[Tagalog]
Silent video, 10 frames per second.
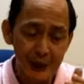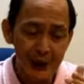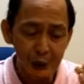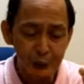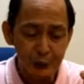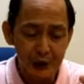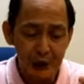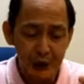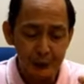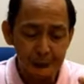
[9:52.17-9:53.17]
lalo
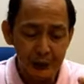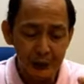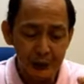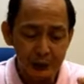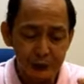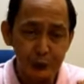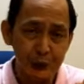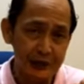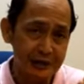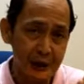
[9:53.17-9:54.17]
na ang mga
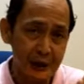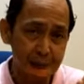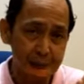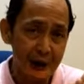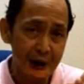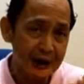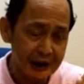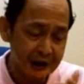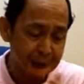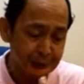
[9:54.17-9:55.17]
sugat na
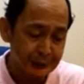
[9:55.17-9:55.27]
malalaki,